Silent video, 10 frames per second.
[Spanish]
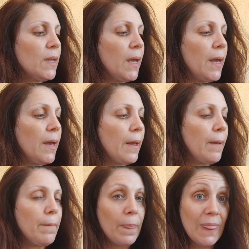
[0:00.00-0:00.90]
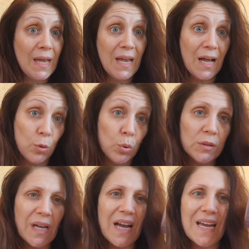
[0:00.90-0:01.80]
eh, de
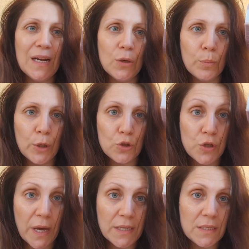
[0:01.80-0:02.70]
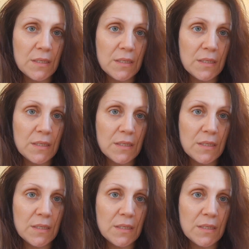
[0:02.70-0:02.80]
adulta el número 6,